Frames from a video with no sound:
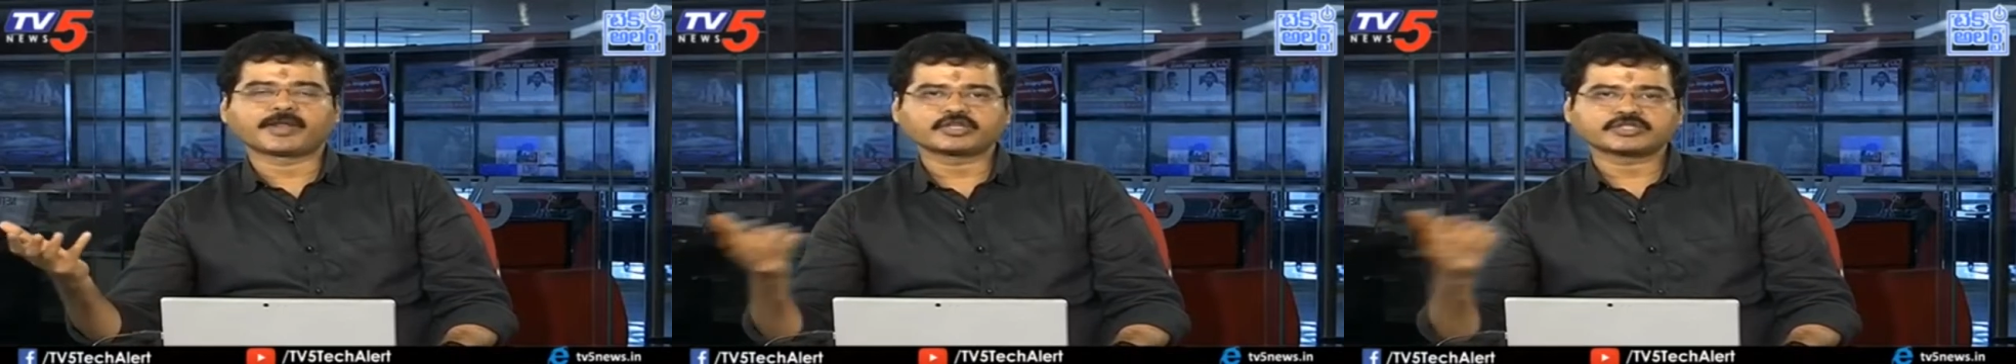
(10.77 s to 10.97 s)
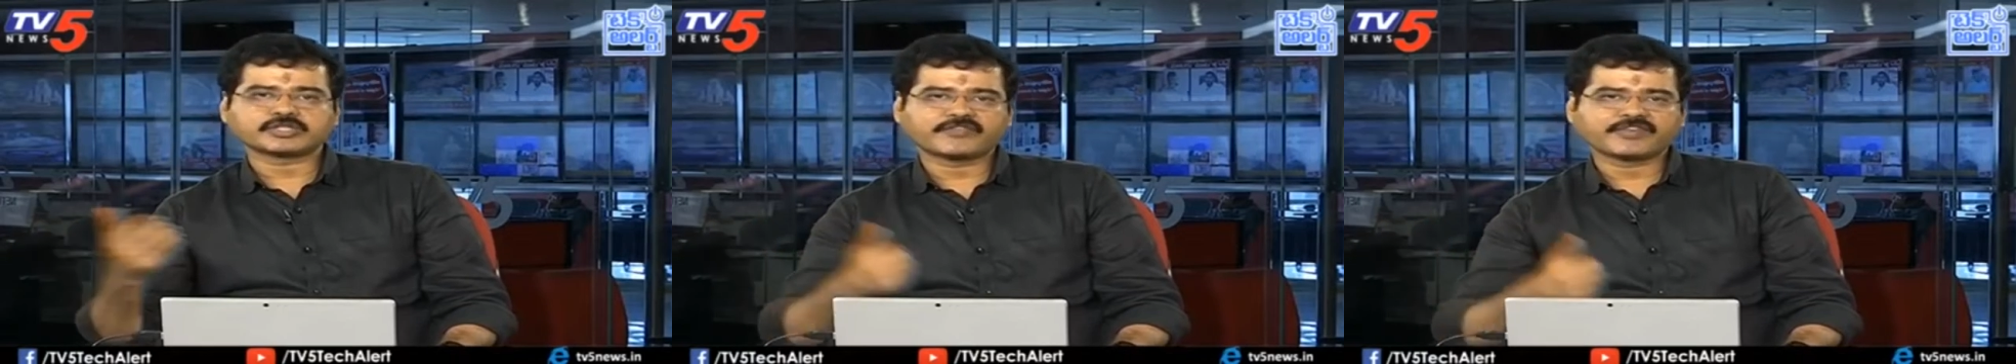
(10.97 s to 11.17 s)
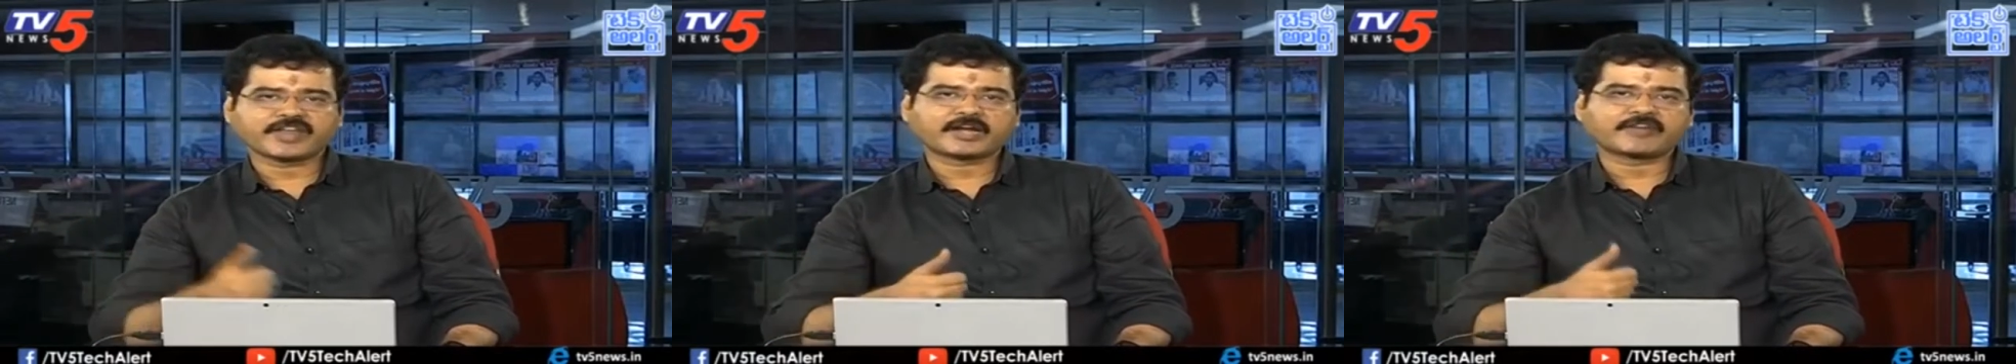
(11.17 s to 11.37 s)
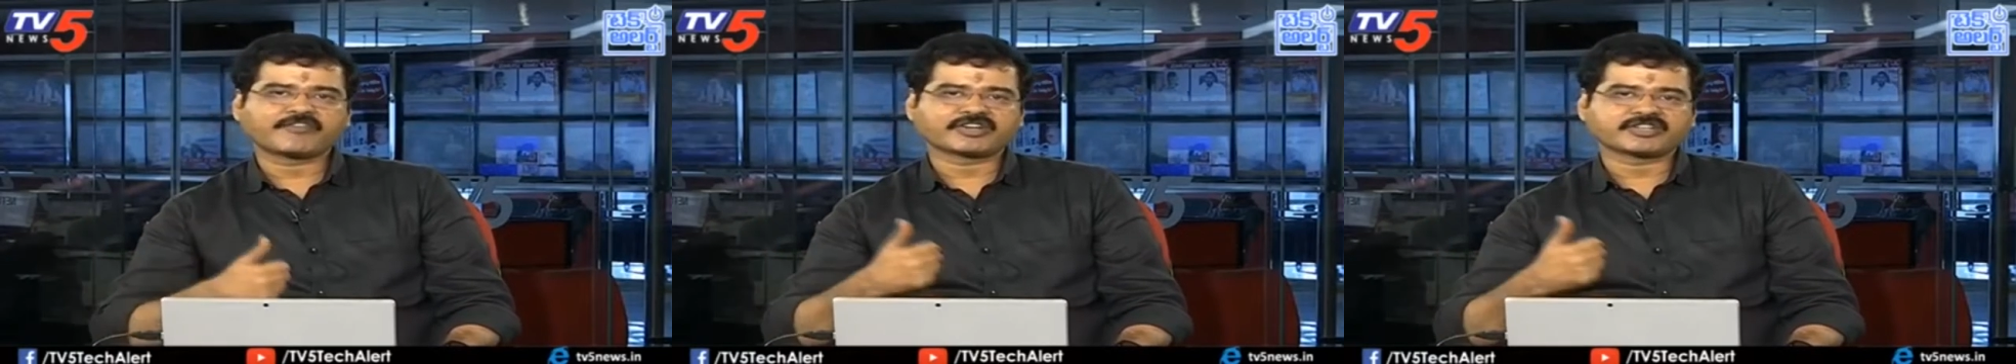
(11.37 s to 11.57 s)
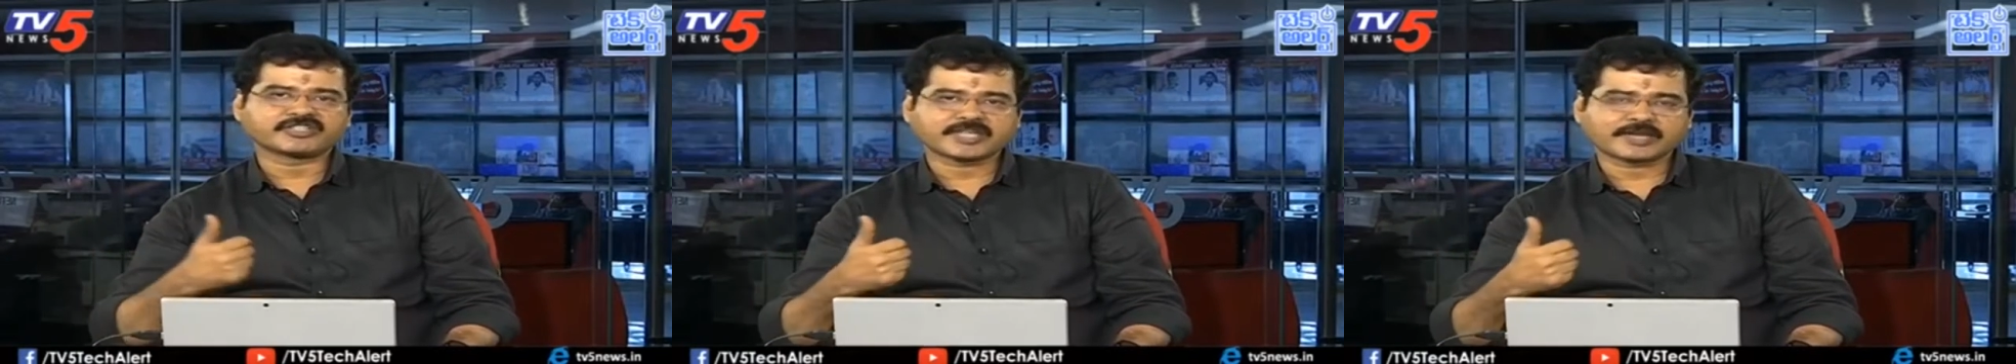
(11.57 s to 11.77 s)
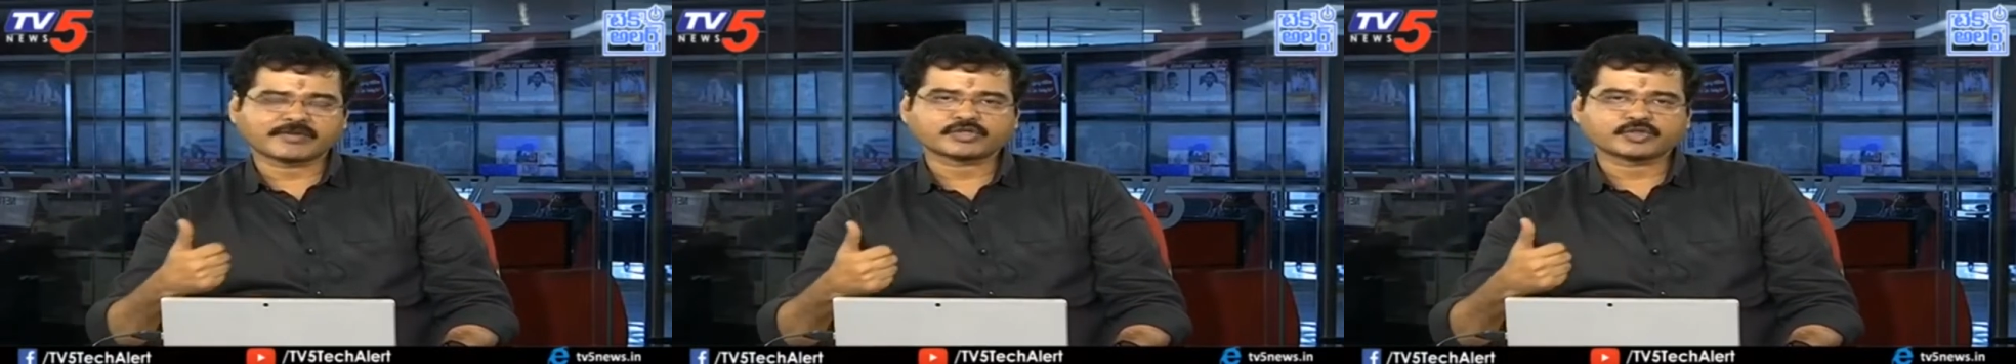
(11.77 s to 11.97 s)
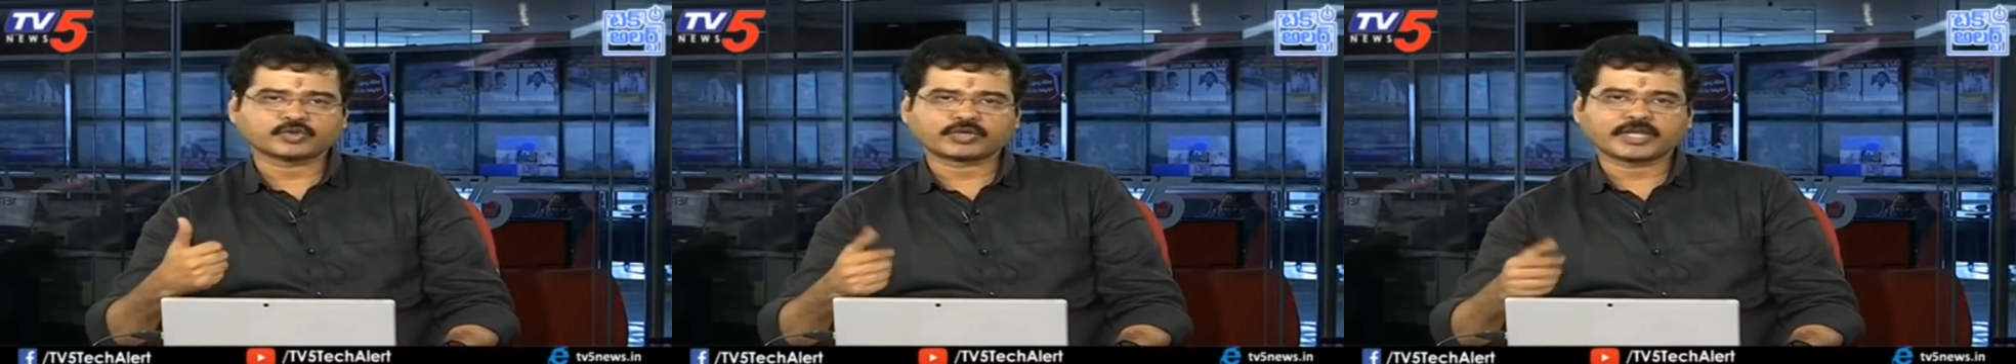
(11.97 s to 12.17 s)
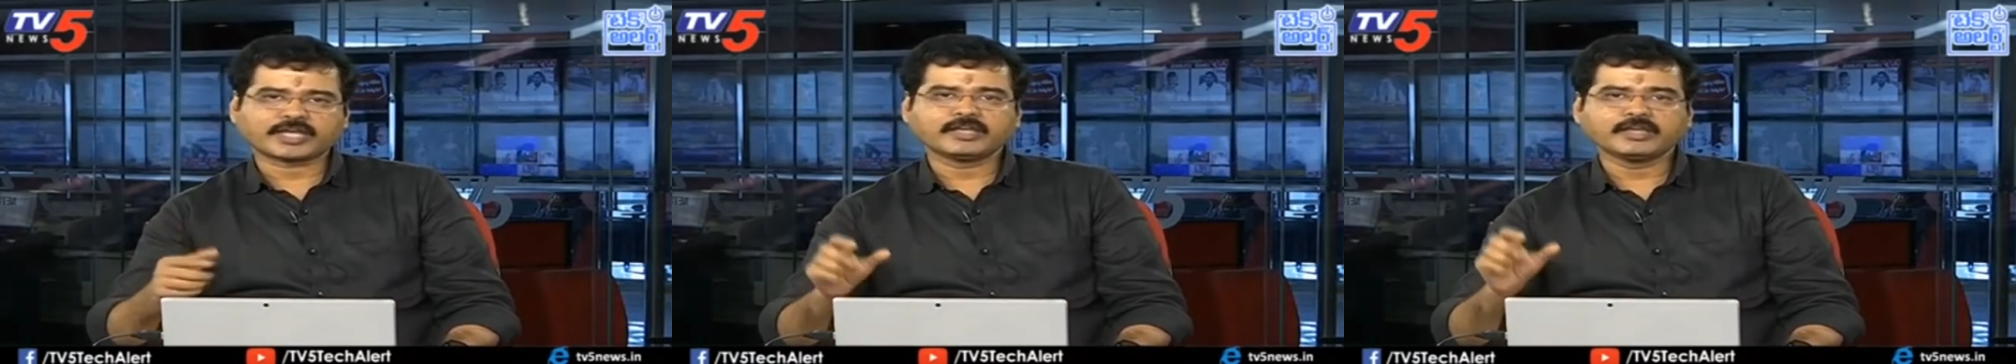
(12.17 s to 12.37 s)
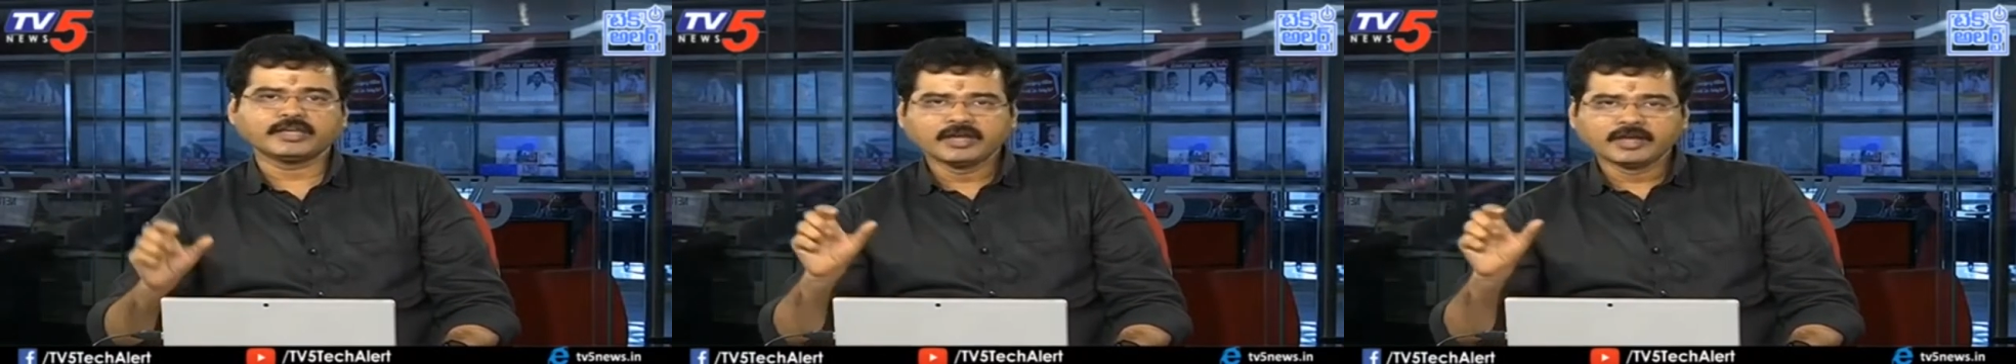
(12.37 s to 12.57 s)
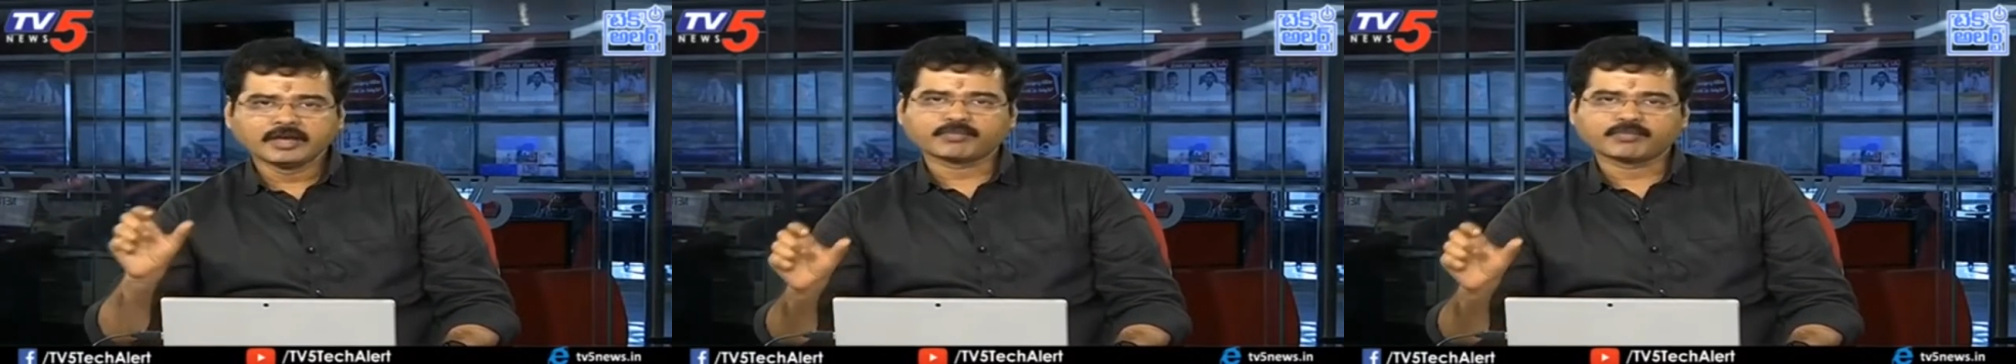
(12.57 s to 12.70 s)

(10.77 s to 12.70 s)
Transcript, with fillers: మైక్రోసాఫ్ట్ యాక్టివేషన్ సర్వర్స్ ఉంటాయి